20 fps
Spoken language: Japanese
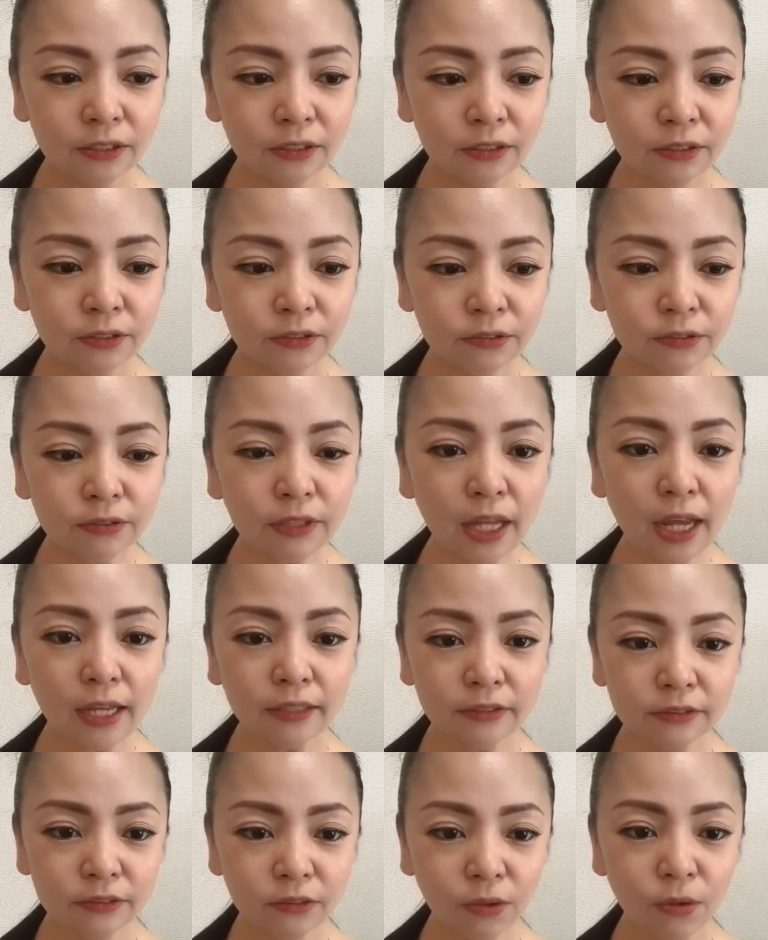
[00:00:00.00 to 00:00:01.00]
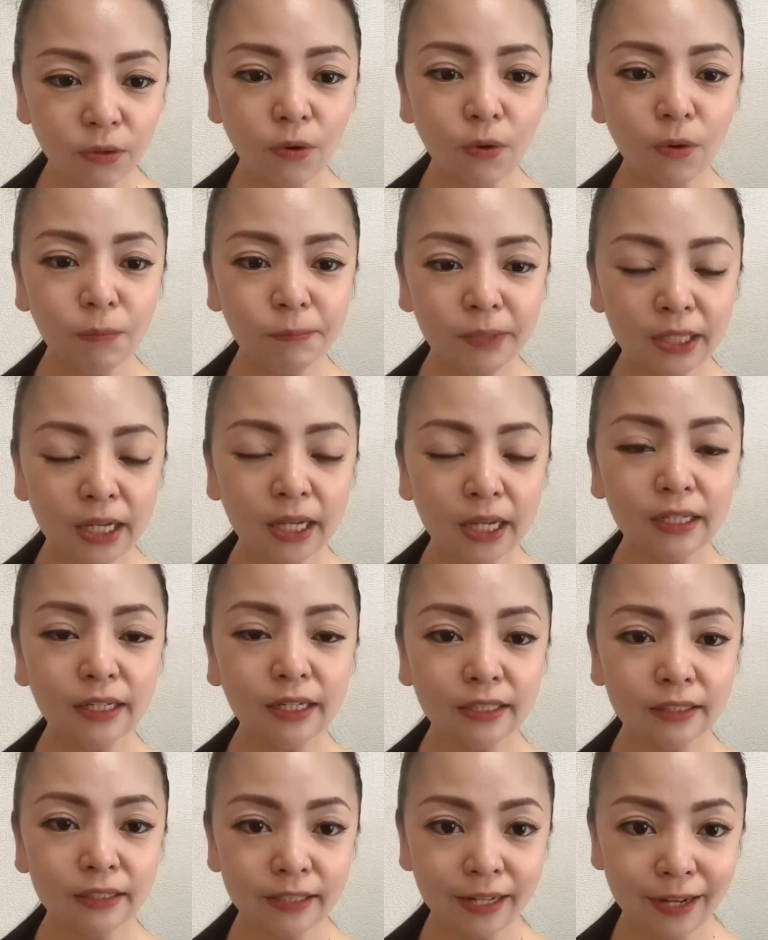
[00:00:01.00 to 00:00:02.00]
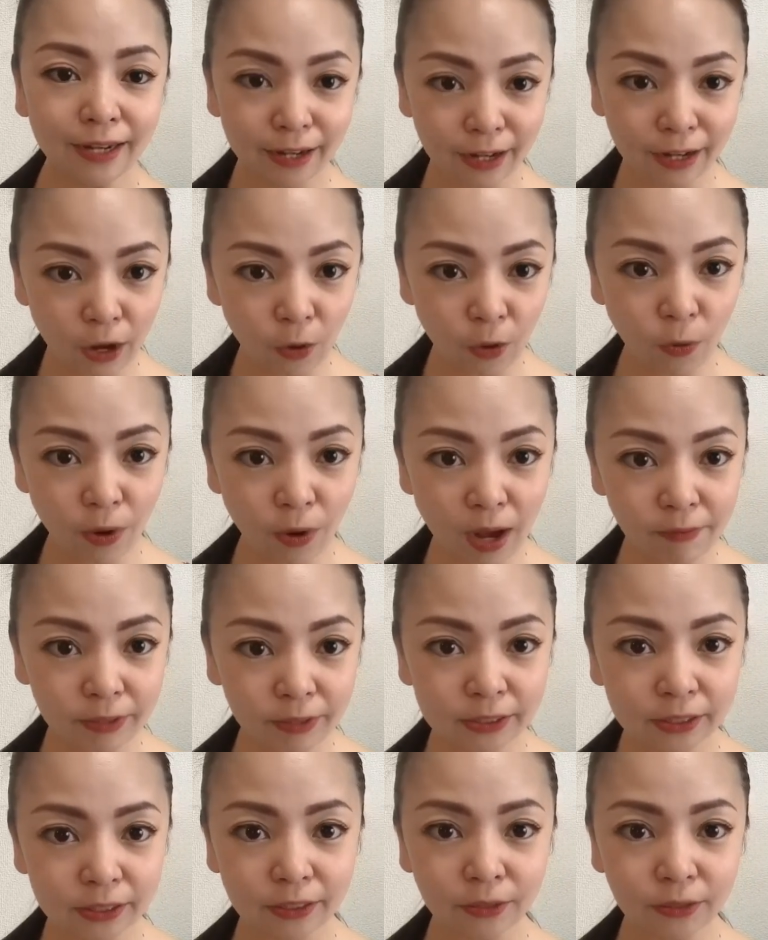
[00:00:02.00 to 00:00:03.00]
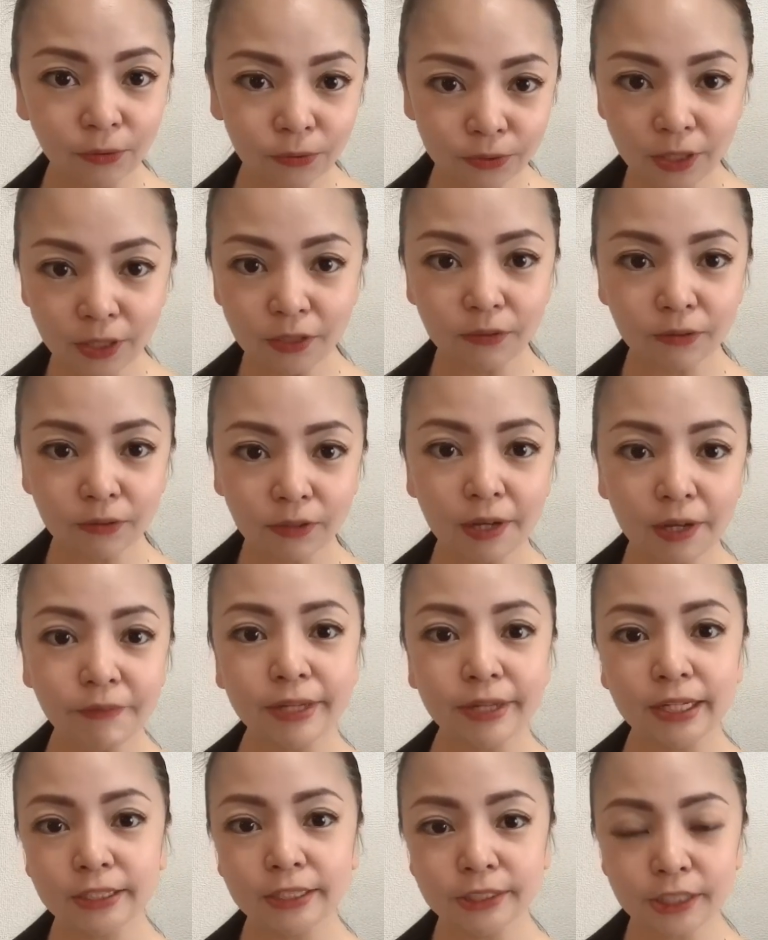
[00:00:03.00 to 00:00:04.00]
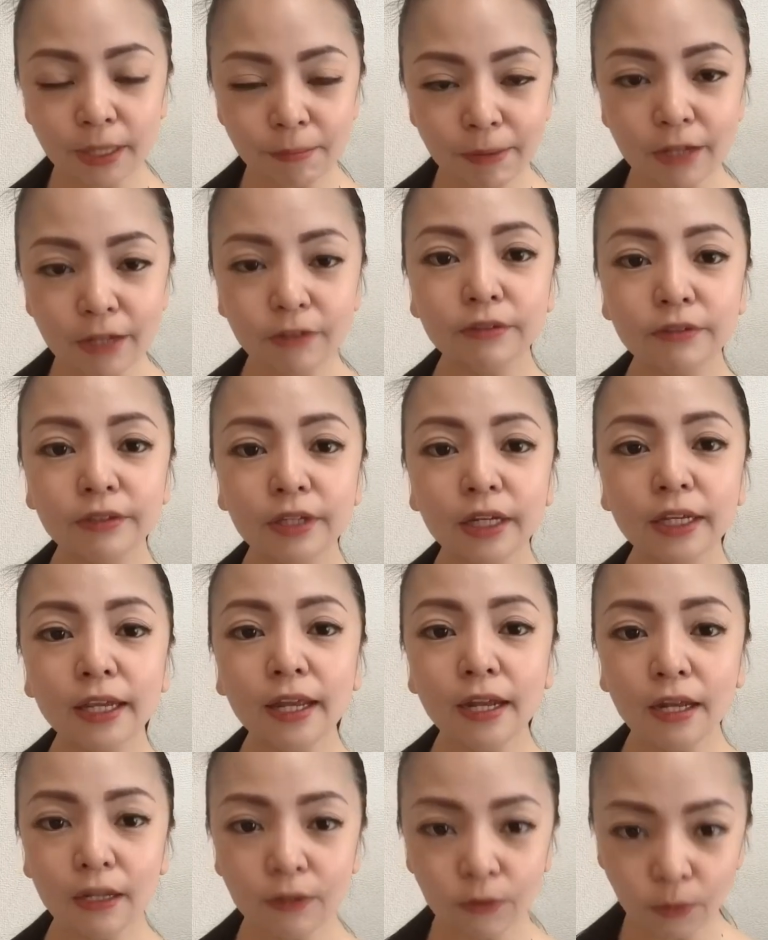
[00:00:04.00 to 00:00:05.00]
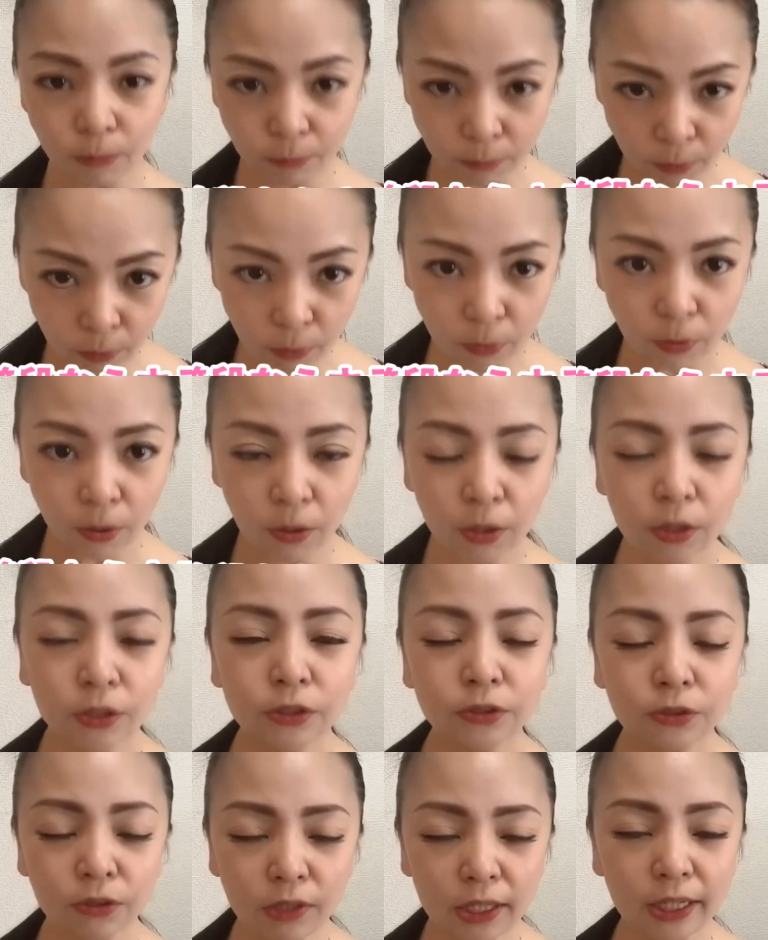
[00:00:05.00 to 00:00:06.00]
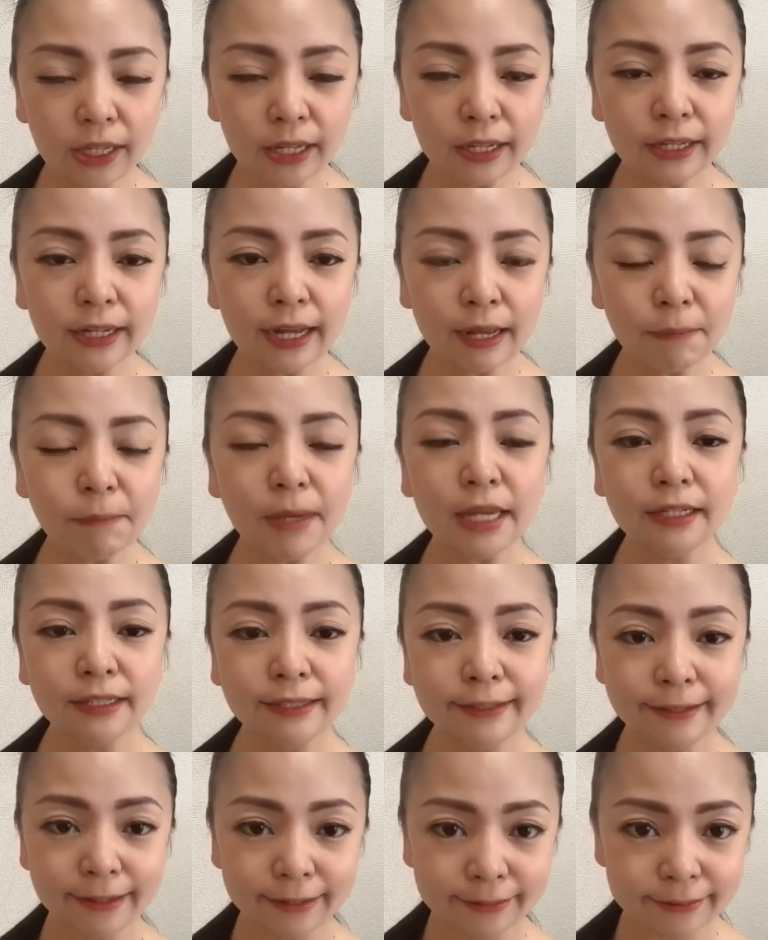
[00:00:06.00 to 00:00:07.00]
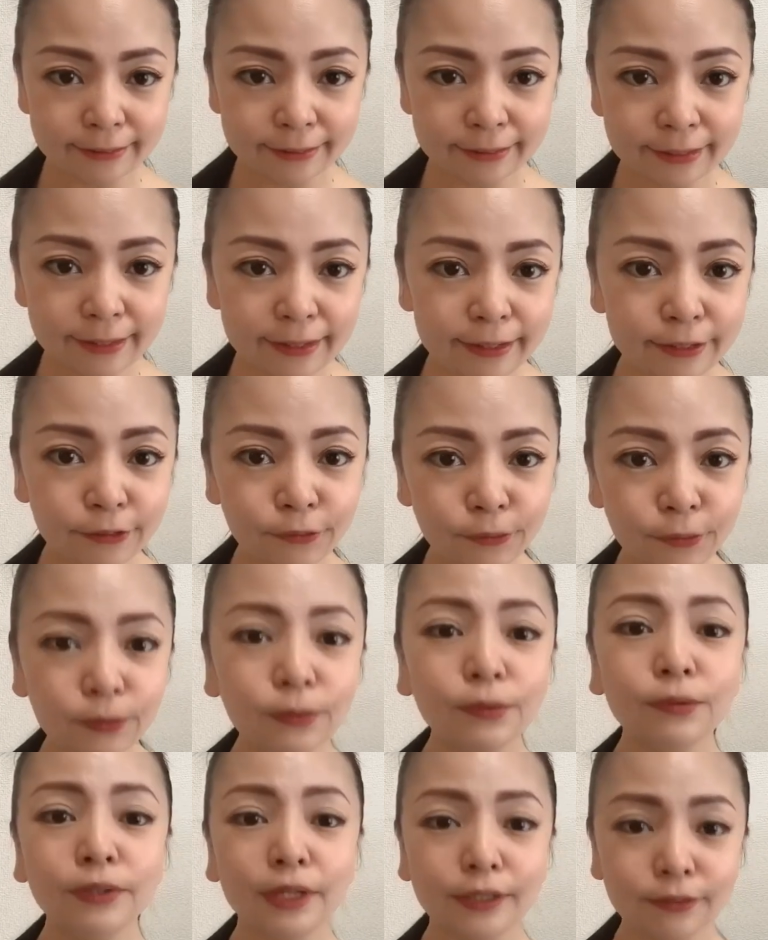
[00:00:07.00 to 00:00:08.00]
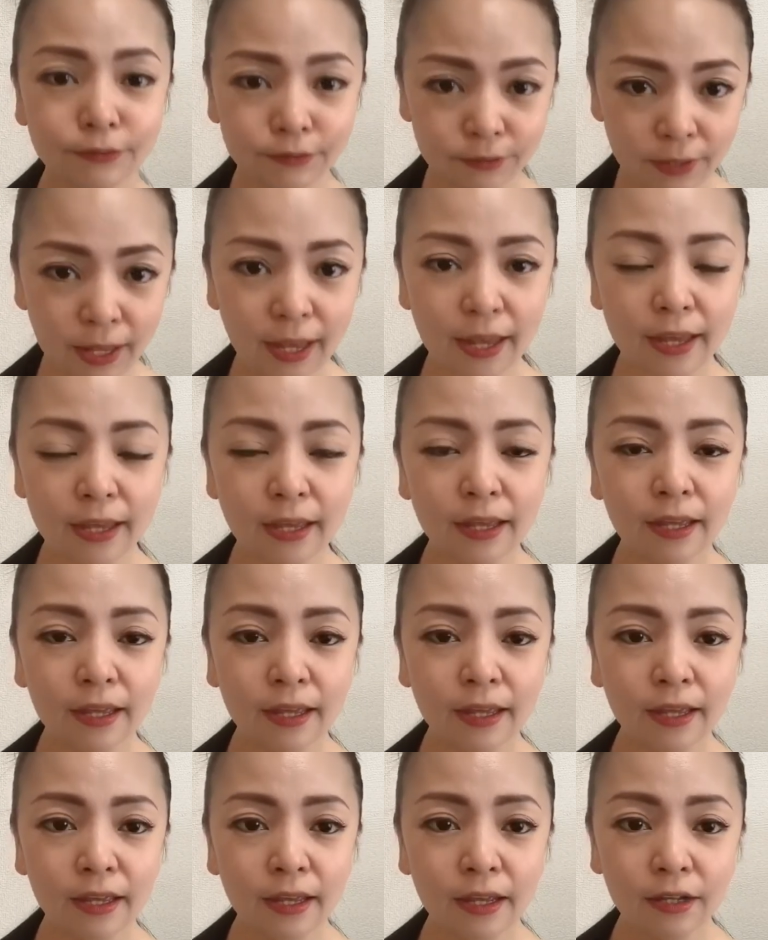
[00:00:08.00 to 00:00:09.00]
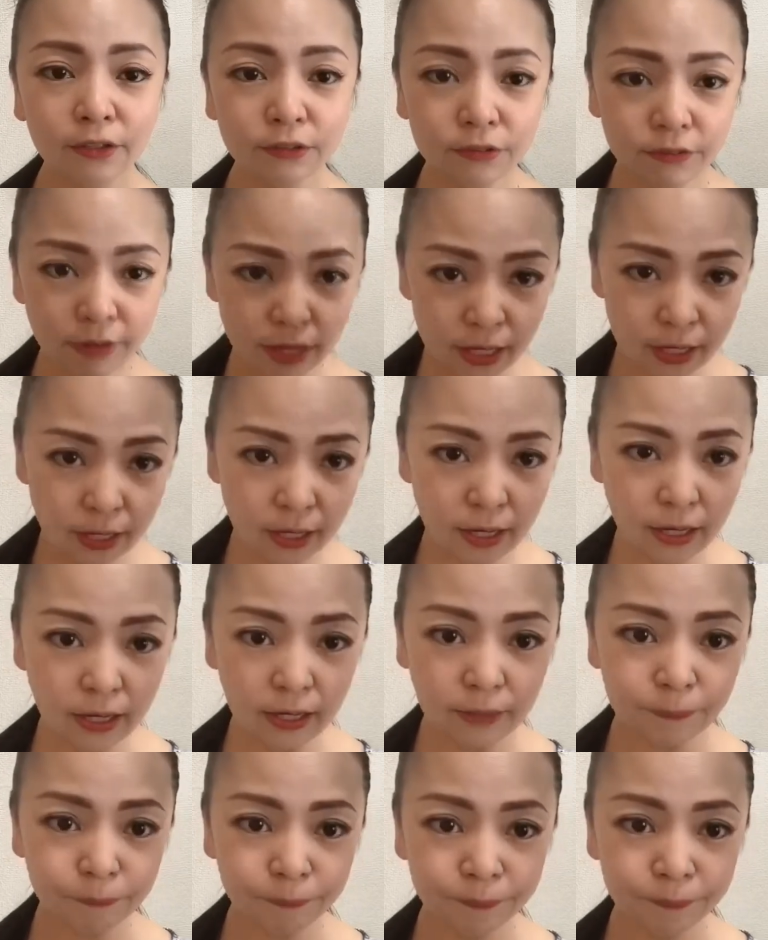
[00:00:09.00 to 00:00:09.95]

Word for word: 普段のお見合いだったら顔を合わせてホテルのカフェでしゃべるんだけれどもそれが画面になっただけのことなので上から